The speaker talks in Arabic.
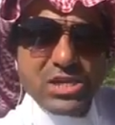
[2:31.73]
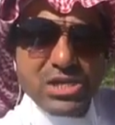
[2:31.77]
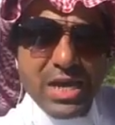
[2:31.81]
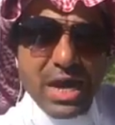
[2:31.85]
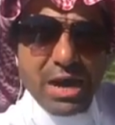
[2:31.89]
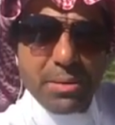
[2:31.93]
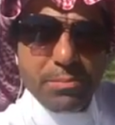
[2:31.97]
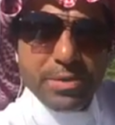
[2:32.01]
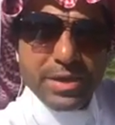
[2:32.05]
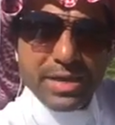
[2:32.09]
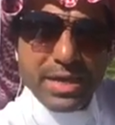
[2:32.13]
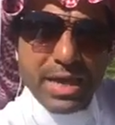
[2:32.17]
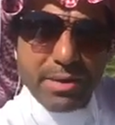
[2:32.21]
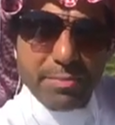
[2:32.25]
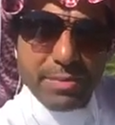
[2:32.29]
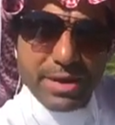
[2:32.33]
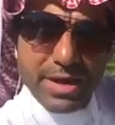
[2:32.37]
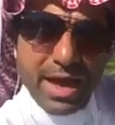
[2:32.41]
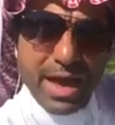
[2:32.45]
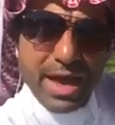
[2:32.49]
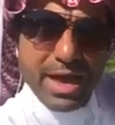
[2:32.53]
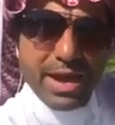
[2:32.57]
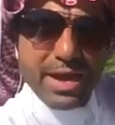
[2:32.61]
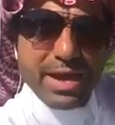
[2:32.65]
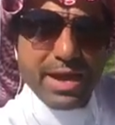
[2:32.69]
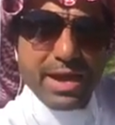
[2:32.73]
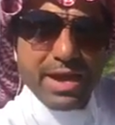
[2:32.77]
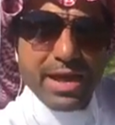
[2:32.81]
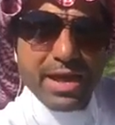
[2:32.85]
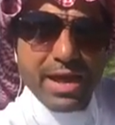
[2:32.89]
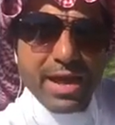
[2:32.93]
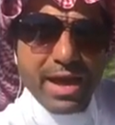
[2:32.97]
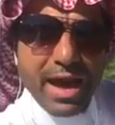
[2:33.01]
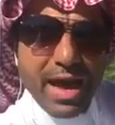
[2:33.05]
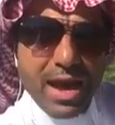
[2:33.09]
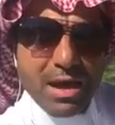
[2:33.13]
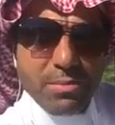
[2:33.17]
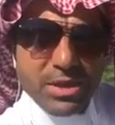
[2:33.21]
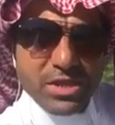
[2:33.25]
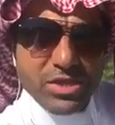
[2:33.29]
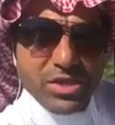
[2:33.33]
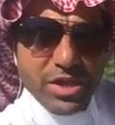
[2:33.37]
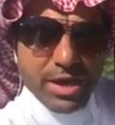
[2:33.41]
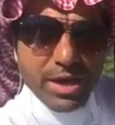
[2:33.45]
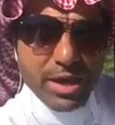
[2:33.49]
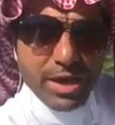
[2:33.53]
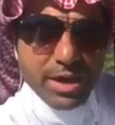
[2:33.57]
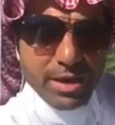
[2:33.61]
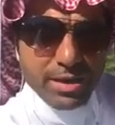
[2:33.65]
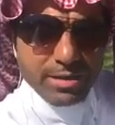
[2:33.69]
شعبية من أهل
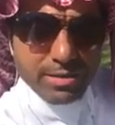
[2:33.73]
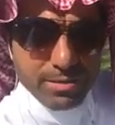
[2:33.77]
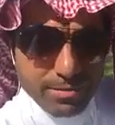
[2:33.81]
المنطقة